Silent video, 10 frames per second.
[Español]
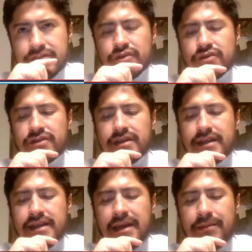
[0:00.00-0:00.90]
estos
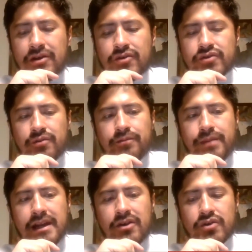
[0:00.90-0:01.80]
eh, químicos son
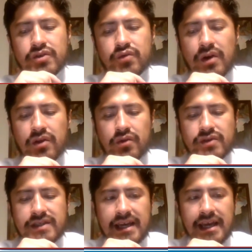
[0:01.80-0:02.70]
peligrosos
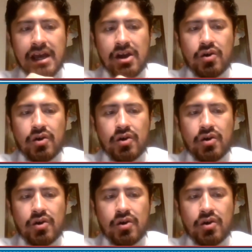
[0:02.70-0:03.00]
cuando se